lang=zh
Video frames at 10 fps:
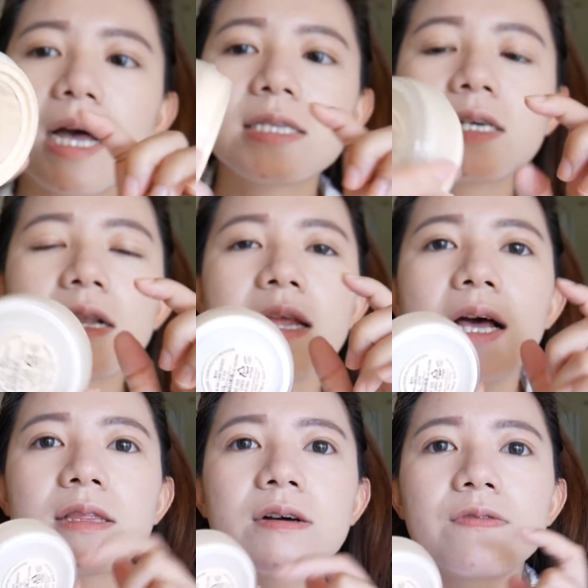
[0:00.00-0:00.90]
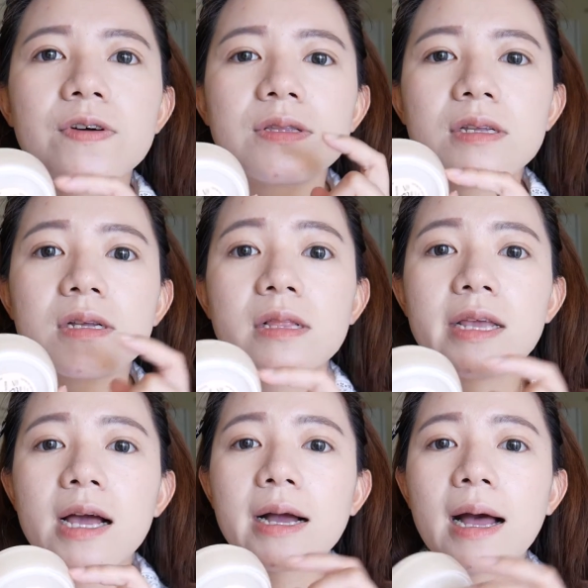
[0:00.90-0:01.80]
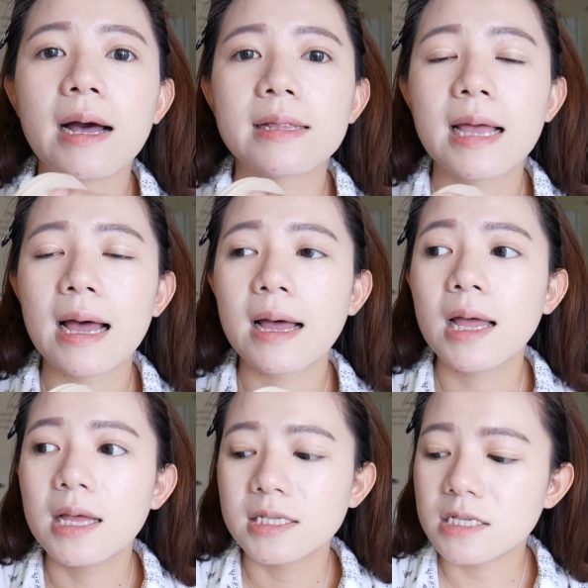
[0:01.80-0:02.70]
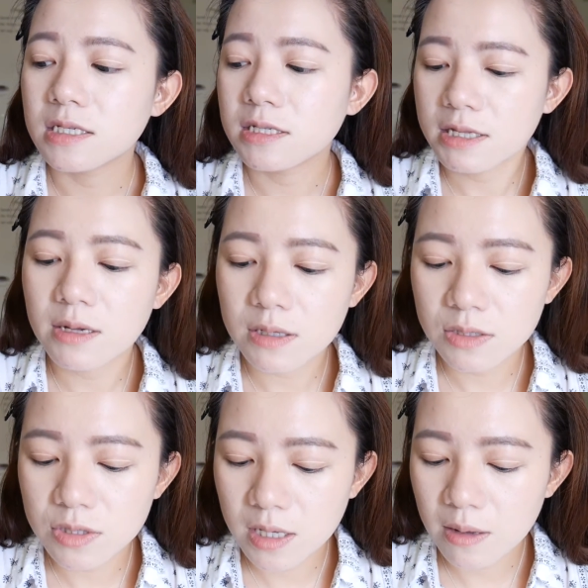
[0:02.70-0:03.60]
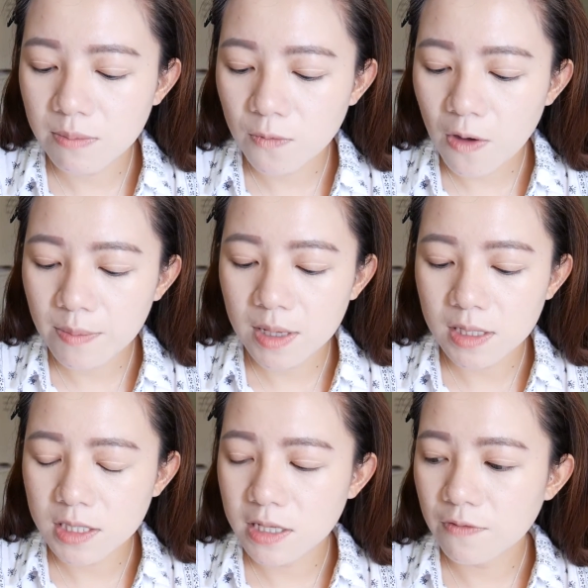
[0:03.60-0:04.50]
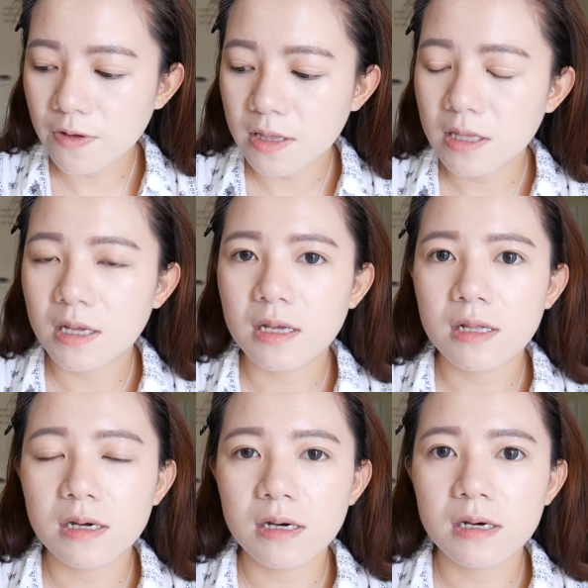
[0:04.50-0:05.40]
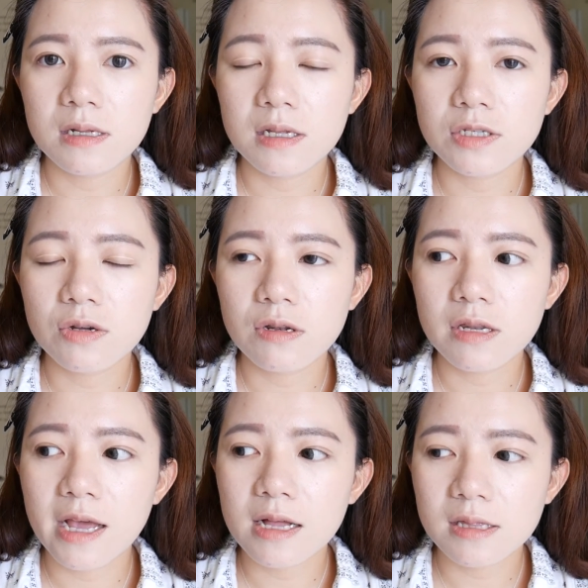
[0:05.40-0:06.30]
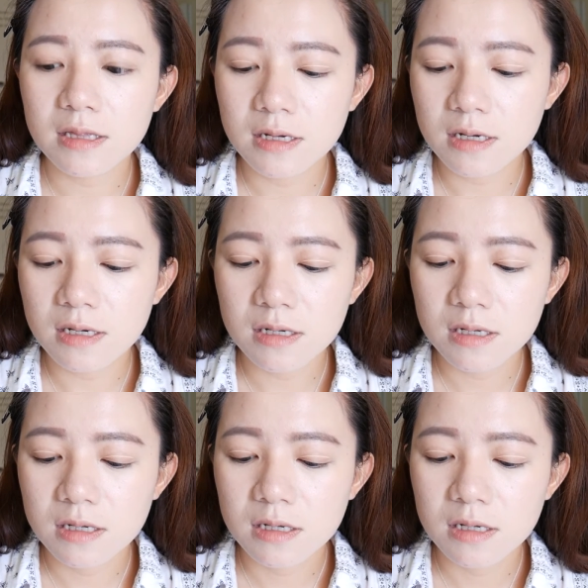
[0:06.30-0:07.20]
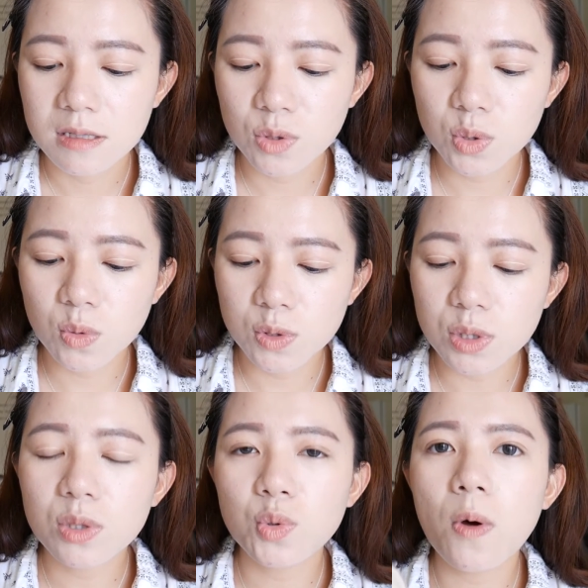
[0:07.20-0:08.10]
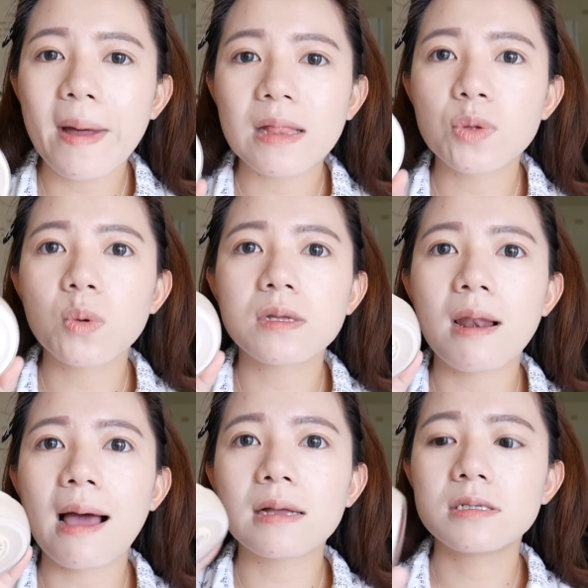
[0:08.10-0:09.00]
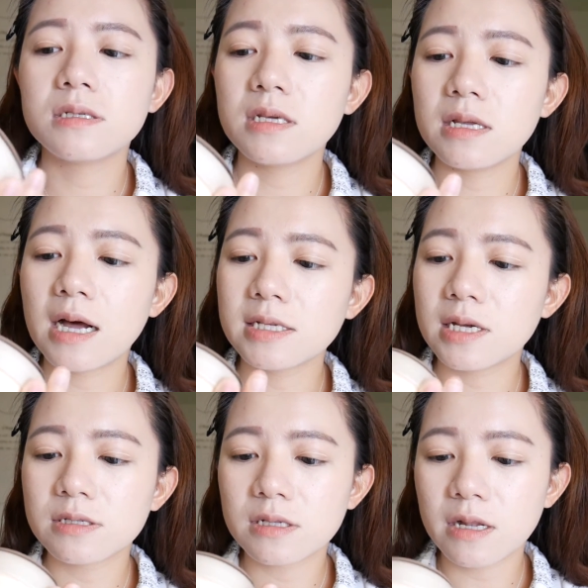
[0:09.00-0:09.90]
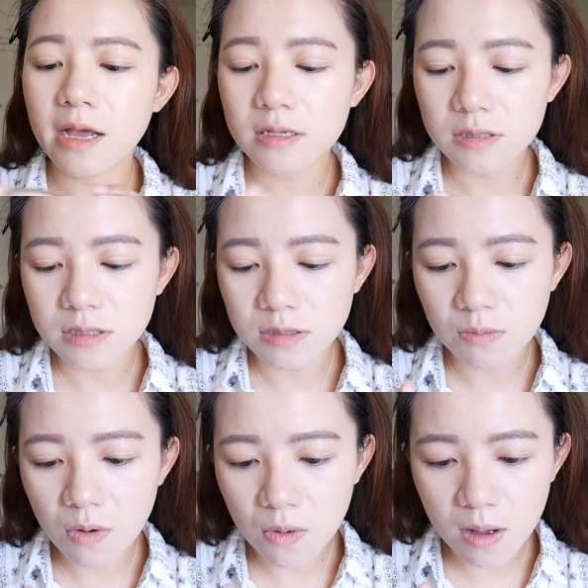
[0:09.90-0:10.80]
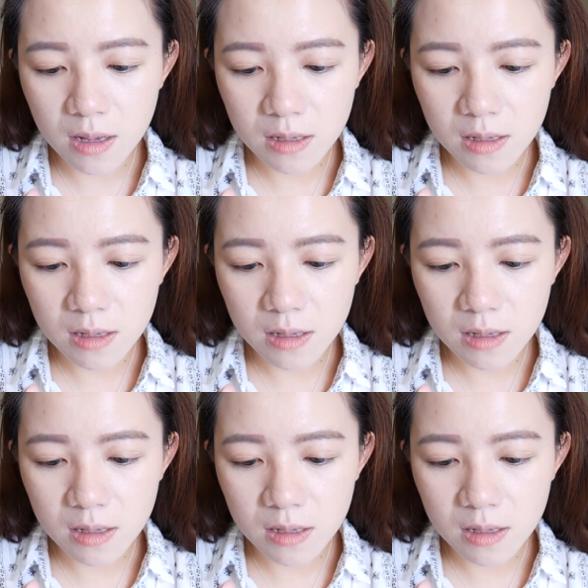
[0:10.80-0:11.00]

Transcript: 后它这个量呢，粉底的量啊，它其实真的就是跟外面的气垫粉底的那种量的，我觉得多蛮多的啦。其实它这样子的量是几毫升啊？